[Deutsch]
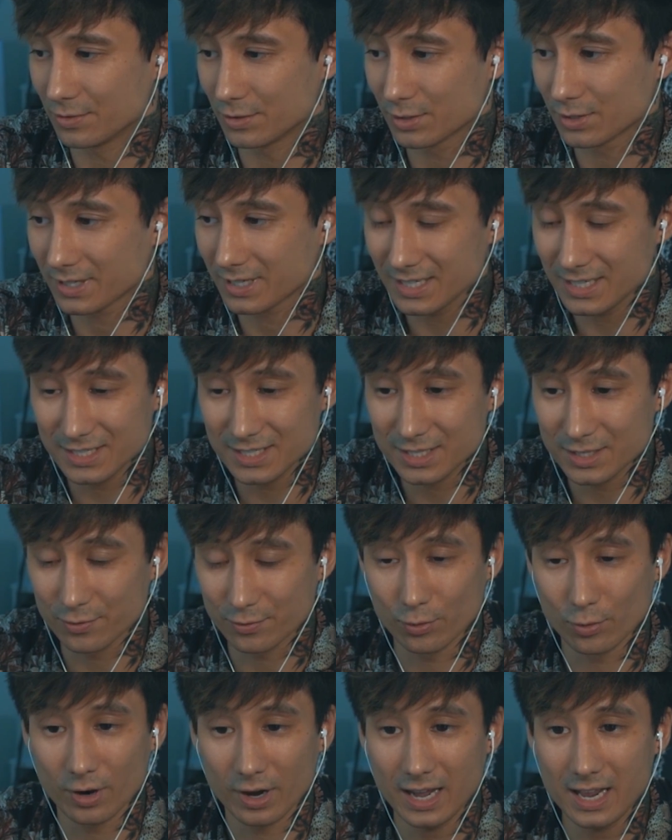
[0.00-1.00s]
Einmal so riesige
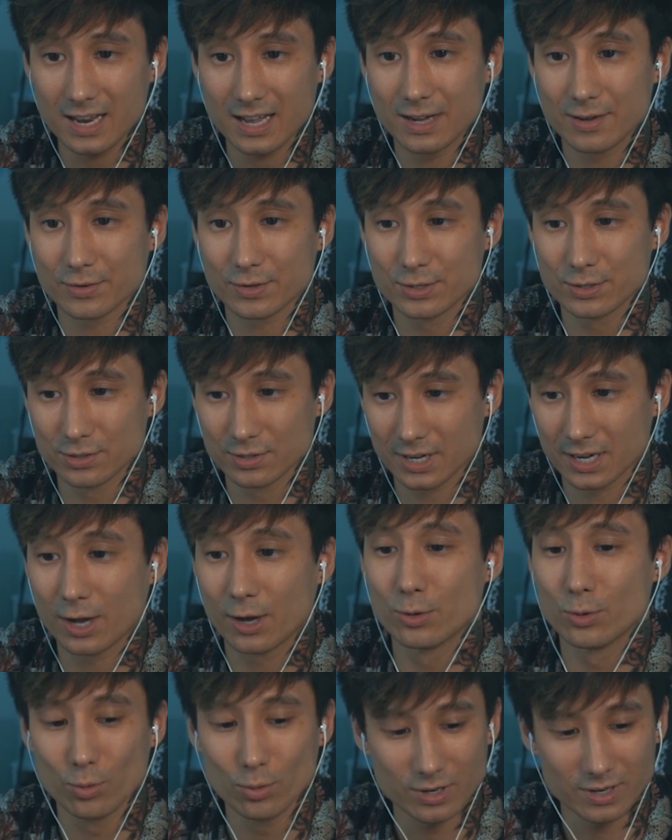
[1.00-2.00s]
Forelle einfach so eine
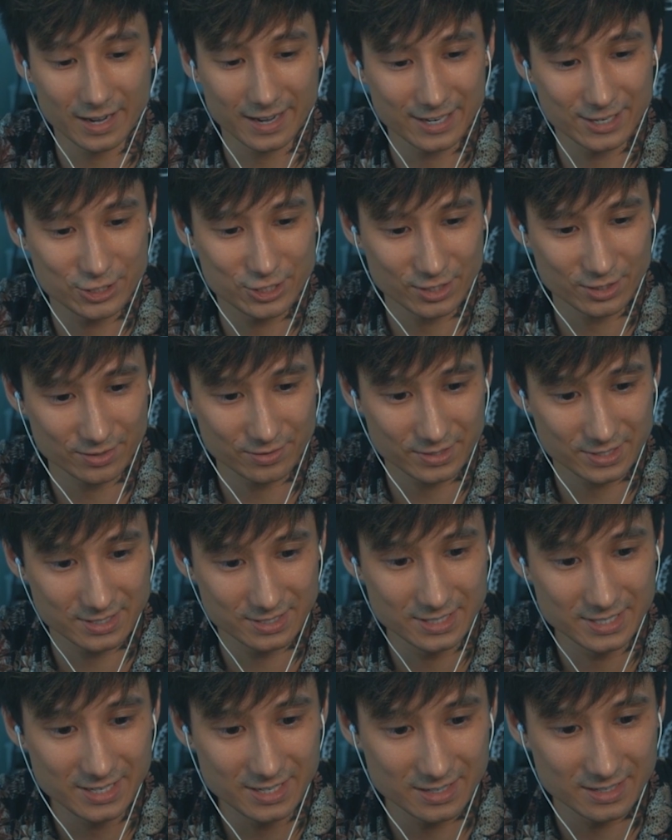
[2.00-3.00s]
Kanone reingesteckt. Was ist
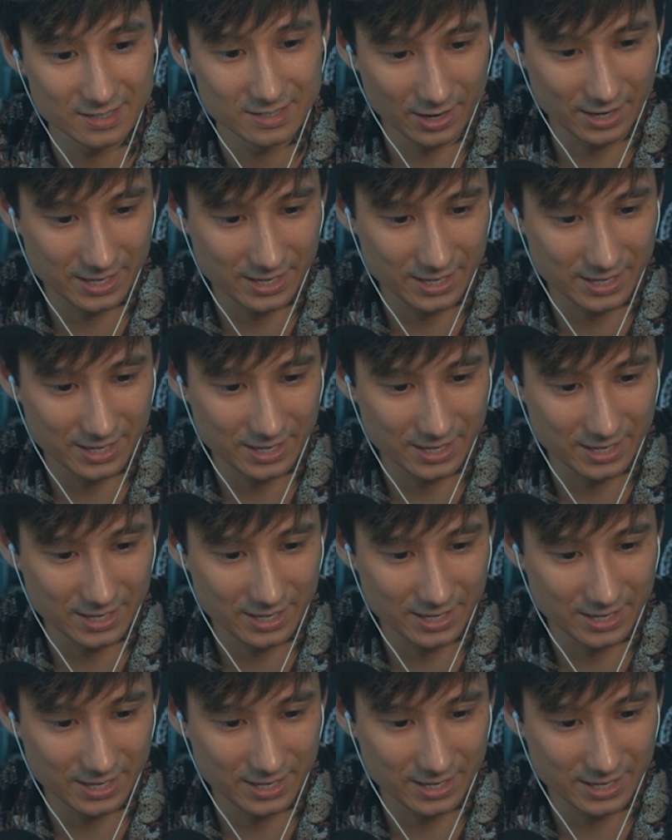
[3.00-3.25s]
denn hier?